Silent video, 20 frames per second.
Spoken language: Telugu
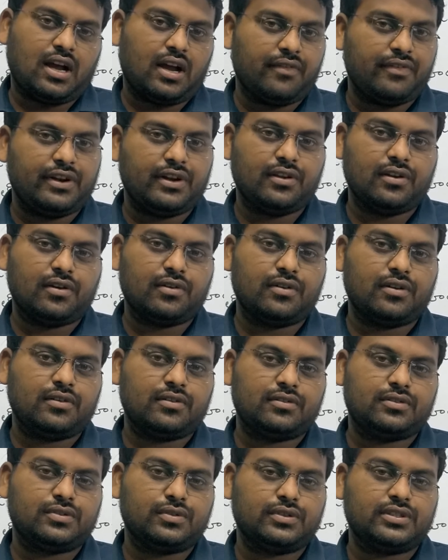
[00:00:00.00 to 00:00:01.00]
ఆ వీడియో
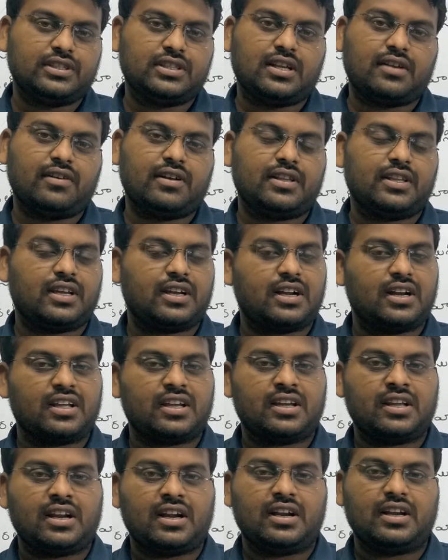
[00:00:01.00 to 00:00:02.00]
చూసిన తర్వాత
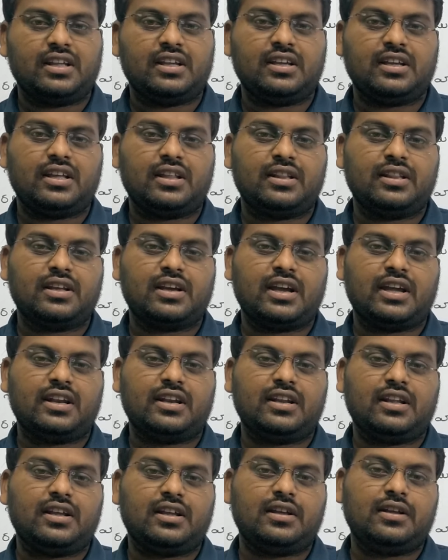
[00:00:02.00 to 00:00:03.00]
ఇక్కడికి రండి
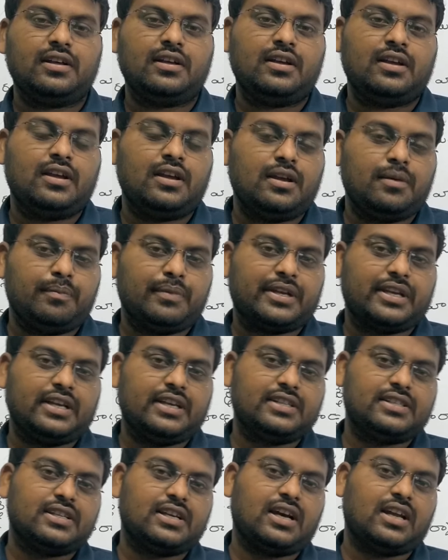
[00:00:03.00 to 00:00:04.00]
ఎందుకంటే మీకు
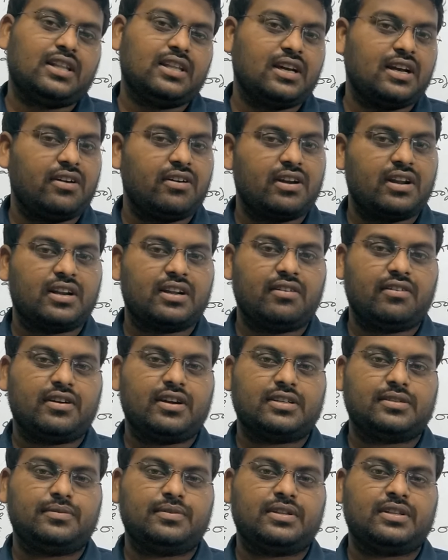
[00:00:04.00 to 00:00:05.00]
ఈజీగా అర్థం కావడానికి
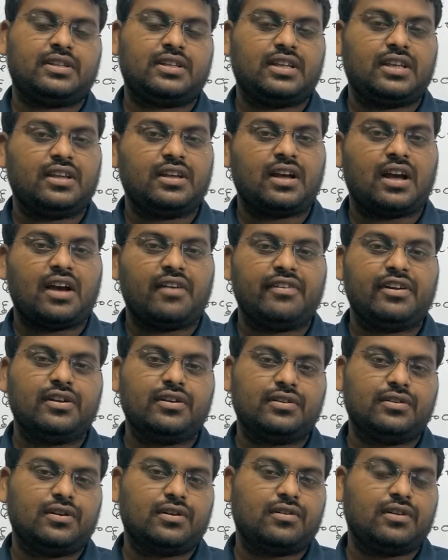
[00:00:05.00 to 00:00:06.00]
అవకాశం ఉంటుంది ఈ ఆ
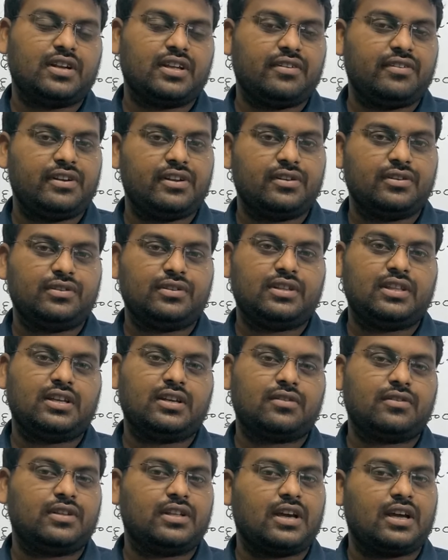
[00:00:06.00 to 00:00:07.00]
వీడియో చూడకుండా ఈ వీడియో చూస్తే
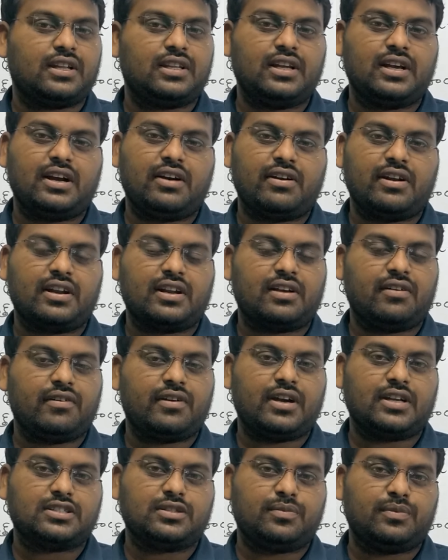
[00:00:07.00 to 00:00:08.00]
కొద్దిగా అర్థం కావడానికి
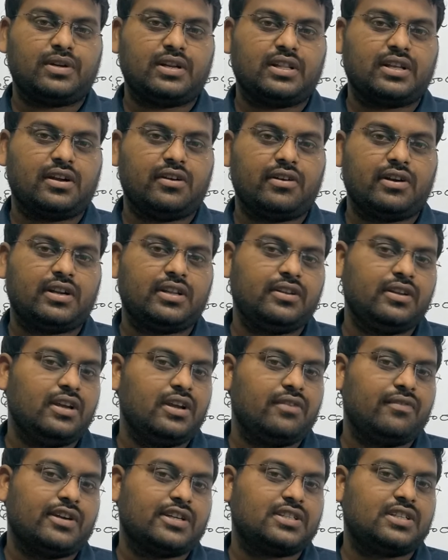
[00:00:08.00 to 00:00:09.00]
అవకాశం ఉండదు కాబట్టి
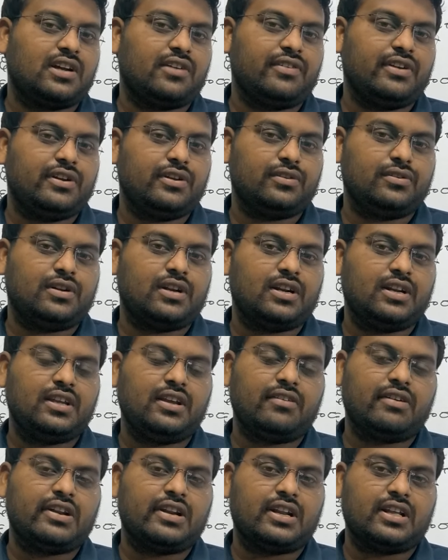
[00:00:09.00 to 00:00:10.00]
ఫస్ట్ ఆ వీడియో చూడండి
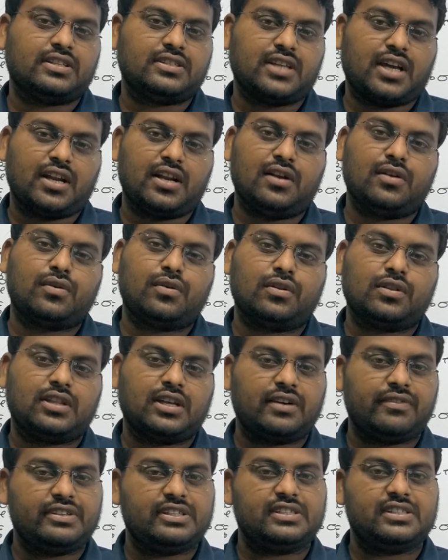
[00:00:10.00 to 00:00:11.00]
ఎవరైనా ఛానల్
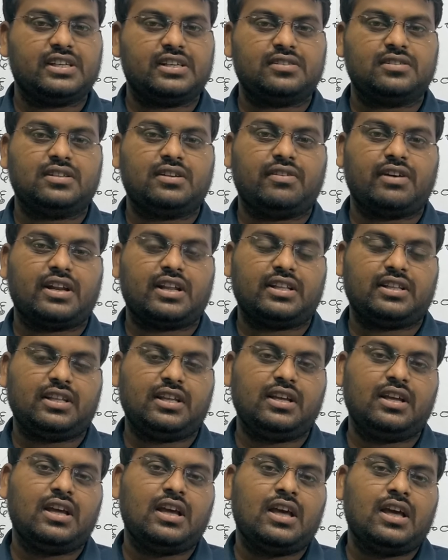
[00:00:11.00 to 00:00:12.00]
కొత్తగా విజిట్ చేస్తున్న వారైతే
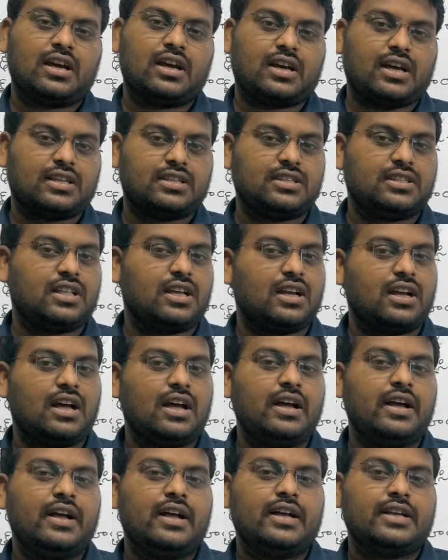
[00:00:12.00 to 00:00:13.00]
ఖచ్చితంగా
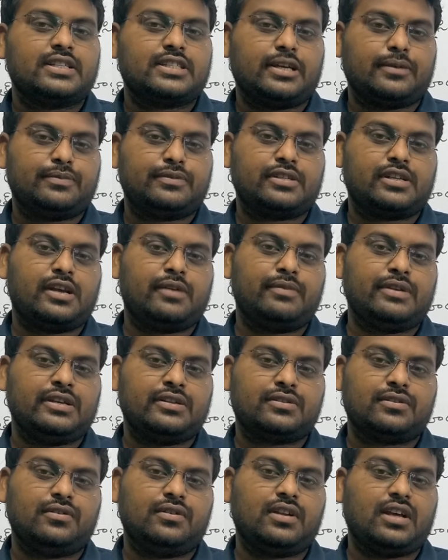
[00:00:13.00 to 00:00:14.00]
సబ్స్క్రైబ్
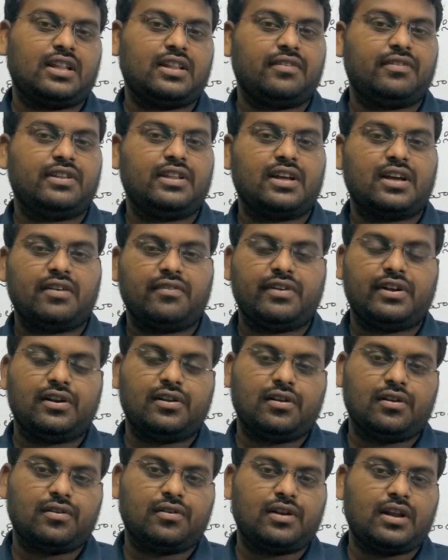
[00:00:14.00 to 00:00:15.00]
చేసుకోండి అదేవిధంగా
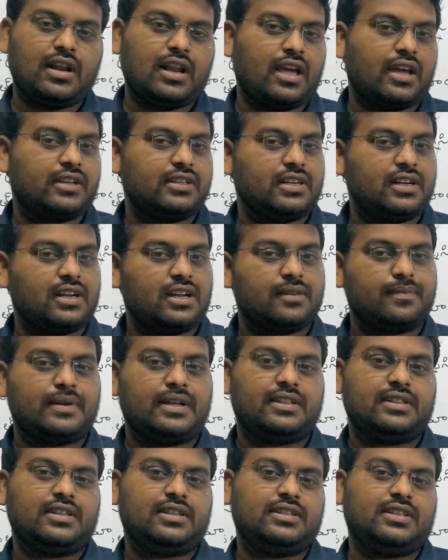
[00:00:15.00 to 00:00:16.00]
వీడియోలను కూడా లైక్ చేయడానికి
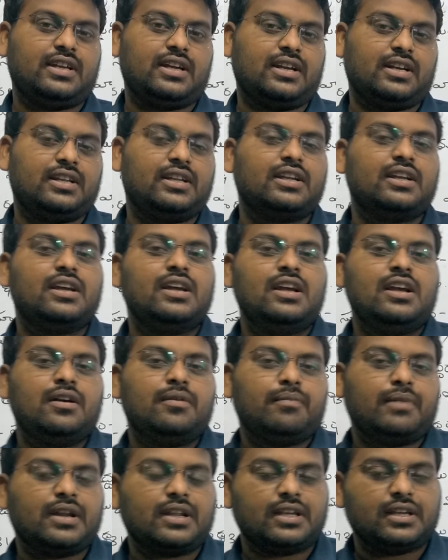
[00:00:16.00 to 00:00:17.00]
ప్రయత్నం చేయండి
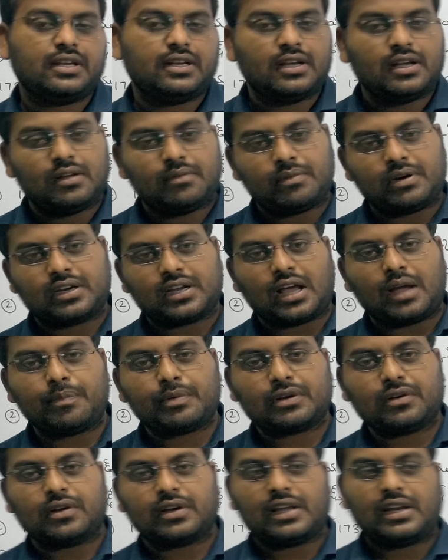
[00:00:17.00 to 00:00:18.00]
మరి మన
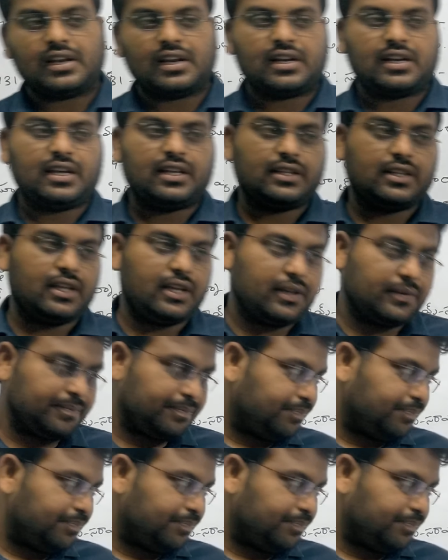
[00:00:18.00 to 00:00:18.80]
టాపిక్లోకి వెళ్ళినట్లయితే